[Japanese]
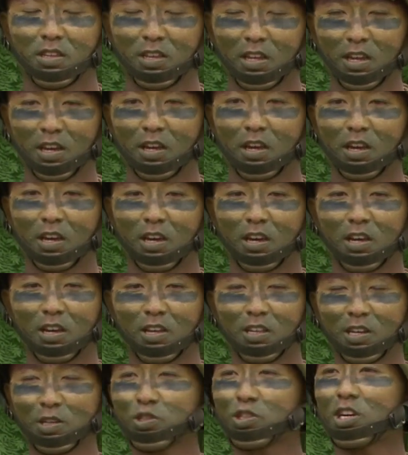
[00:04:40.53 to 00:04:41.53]
で、
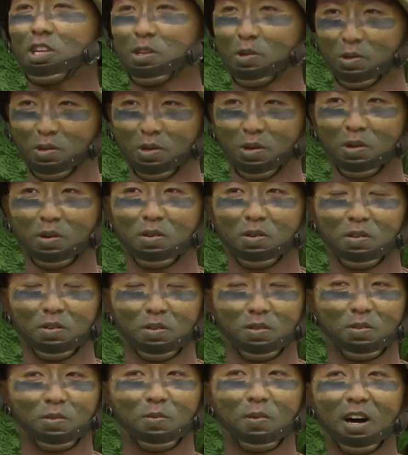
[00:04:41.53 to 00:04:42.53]
えー、楽しかったこと
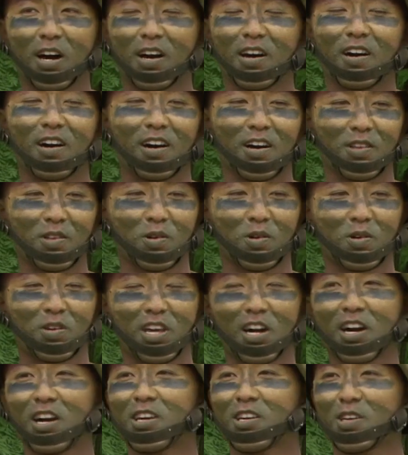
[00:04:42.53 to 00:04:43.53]
はあの
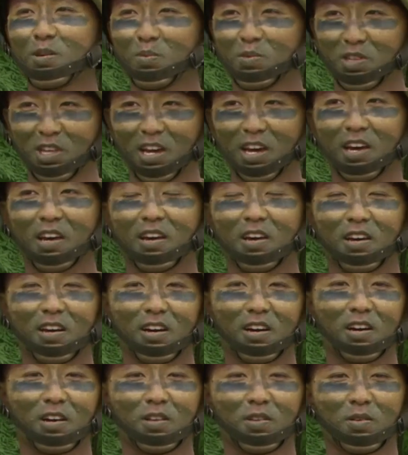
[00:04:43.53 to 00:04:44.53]
野外勤務で
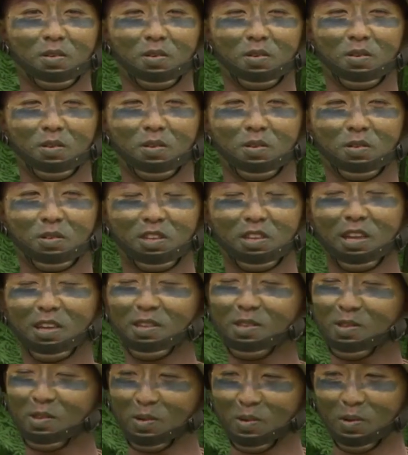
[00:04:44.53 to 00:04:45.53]
あの
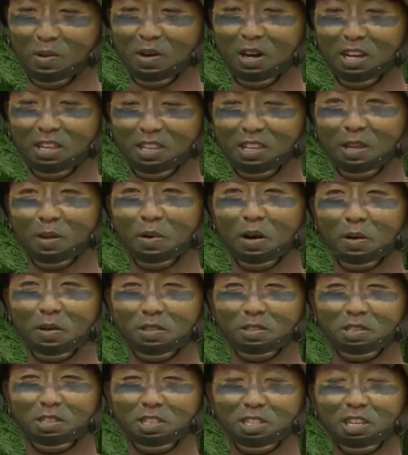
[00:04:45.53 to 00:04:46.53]
テントを張って
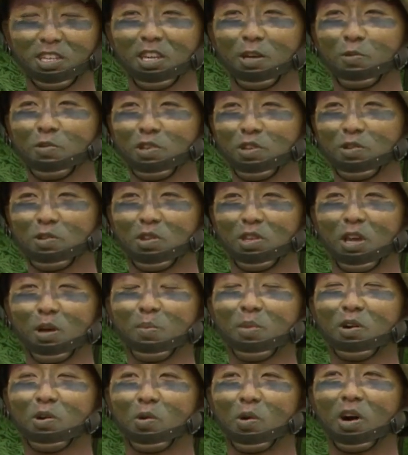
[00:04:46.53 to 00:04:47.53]
あ自衛隊赴にと
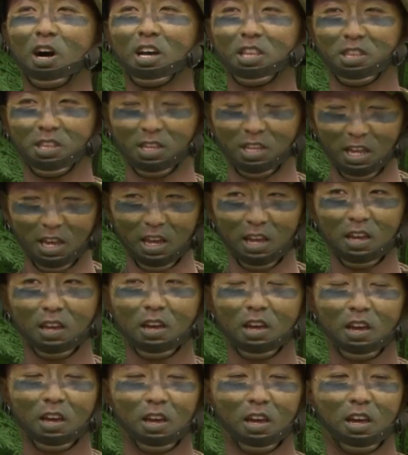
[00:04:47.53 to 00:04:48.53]
天幕を張って、
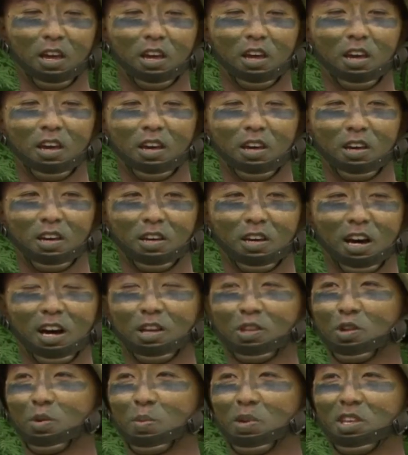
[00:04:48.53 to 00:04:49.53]
えー、
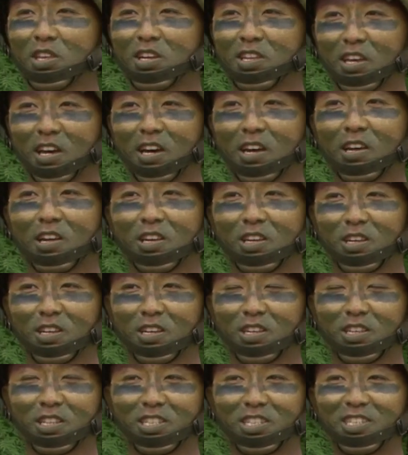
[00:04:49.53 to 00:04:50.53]
班のみんなで
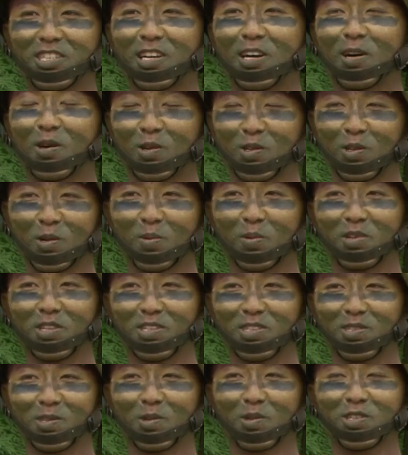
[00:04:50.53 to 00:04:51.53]
一夜を共
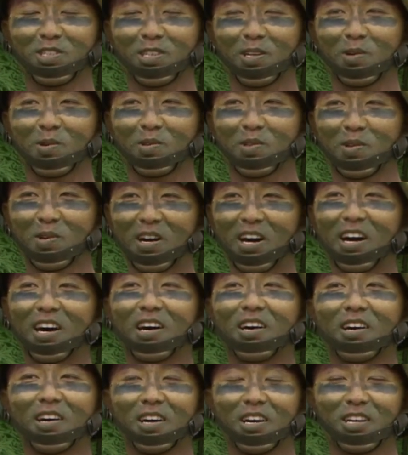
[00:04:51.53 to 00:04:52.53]
に過ごしたこと
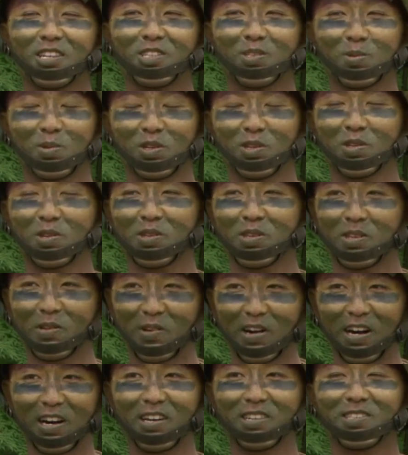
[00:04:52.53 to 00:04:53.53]
が自分にとっ
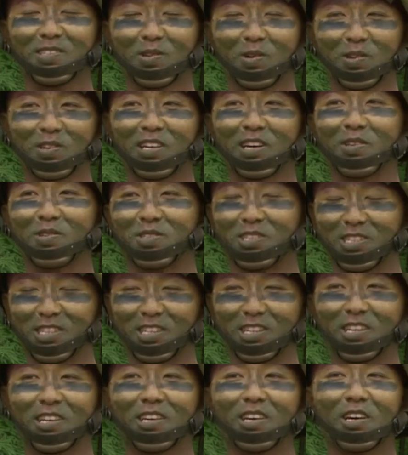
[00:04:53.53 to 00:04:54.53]
てはすごく楽
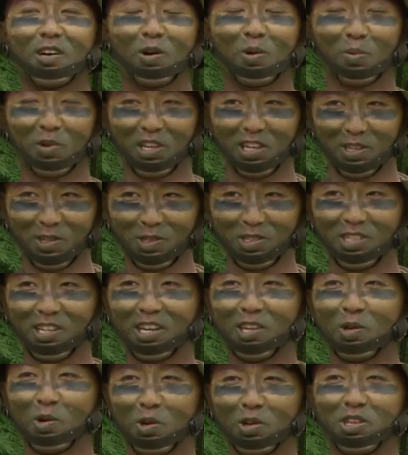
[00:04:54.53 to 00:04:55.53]
しい思い出とし
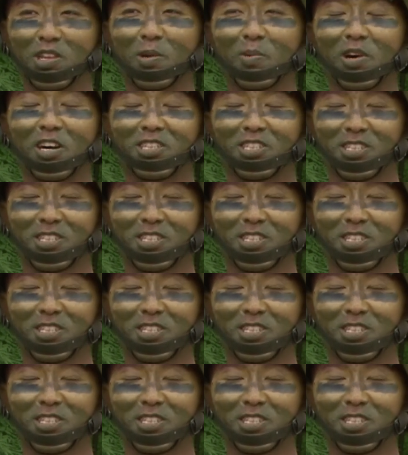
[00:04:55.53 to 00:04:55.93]
て残っていま